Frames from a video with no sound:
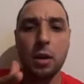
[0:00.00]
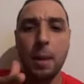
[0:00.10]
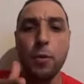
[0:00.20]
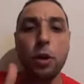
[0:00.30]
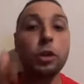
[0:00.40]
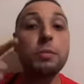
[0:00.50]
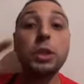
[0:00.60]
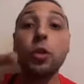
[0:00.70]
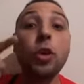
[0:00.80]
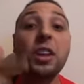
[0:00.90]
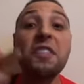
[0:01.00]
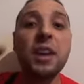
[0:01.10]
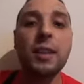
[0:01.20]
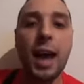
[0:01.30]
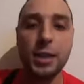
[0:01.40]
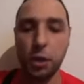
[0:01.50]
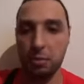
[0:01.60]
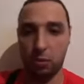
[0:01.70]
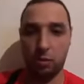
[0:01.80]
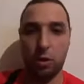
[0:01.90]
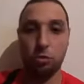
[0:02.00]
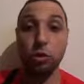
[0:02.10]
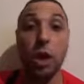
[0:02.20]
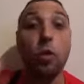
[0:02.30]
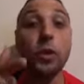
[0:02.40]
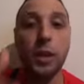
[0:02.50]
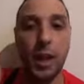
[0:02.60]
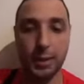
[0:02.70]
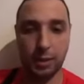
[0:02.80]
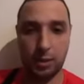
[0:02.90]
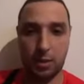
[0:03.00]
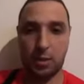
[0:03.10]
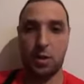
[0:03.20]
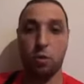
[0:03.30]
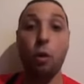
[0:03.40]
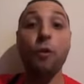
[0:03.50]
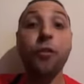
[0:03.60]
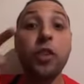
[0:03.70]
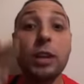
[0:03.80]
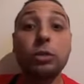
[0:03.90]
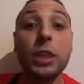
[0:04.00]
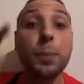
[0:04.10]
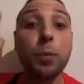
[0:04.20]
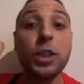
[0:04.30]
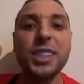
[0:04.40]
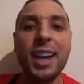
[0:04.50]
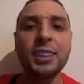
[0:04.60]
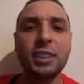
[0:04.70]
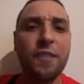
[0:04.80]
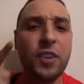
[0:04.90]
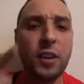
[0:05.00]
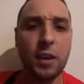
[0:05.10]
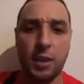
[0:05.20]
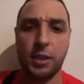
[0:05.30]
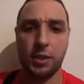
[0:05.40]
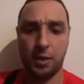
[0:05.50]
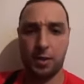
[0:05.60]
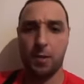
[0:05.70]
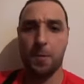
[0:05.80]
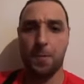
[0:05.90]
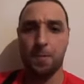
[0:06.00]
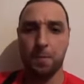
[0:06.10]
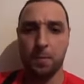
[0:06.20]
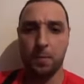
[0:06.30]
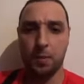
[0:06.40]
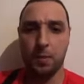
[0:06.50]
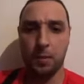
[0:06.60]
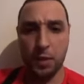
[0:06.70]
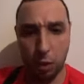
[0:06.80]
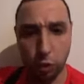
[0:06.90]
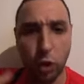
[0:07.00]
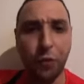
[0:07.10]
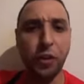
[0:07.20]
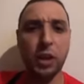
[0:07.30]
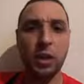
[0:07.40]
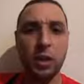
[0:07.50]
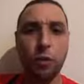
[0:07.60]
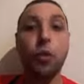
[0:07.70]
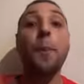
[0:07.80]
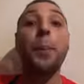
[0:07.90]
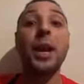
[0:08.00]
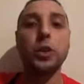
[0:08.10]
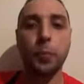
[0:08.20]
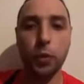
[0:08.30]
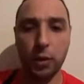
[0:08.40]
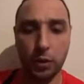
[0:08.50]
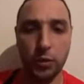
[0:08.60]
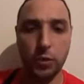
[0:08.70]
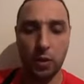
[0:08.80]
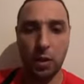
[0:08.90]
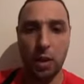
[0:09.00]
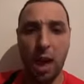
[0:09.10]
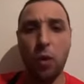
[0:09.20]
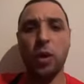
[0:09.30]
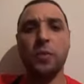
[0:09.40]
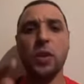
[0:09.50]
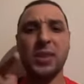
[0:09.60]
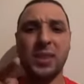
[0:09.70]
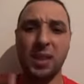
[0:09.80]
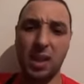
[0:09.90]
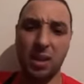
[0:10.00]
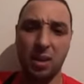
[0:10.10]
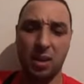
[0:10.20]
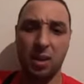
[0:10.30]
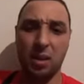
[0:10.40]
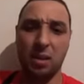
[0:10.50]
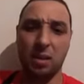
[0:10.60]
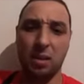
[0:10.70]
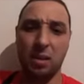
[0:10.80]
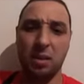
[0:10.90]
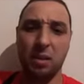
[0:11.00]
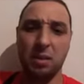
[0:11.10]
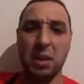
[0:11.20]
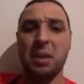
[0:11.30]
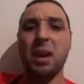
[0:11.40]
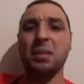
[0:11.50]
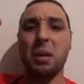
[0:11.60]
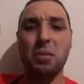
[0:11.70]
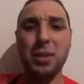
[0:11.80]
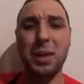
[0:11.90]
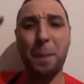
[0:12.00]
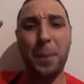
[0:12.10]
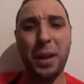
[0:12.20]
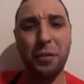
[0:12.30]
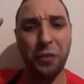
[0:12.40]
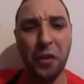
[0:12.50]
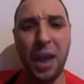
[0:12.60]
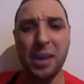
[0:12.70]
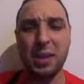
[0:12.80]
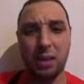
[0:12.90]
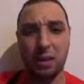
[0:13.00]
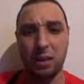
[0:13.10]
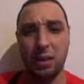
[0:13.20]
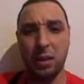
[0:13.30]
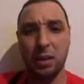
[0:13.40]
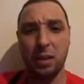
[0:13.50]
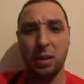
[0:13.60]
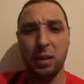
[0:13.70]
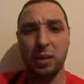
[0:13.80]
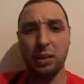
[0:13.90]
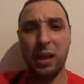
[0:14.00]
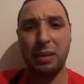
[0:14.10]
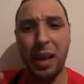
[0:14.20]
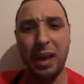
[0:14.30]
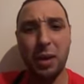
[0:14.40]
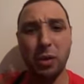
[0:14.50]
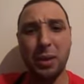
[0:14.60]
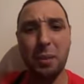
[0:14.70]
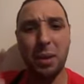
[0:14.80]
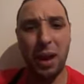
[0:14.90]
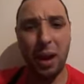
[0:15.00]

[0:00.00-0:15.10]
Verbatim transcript: Porque o Smith conta a verdade, irmão, do que acontece. Conflitos entre policiais e traficantes. E eu sofri, fui preso por isso. Agora você, que canta música periférica, tratar a garota mal,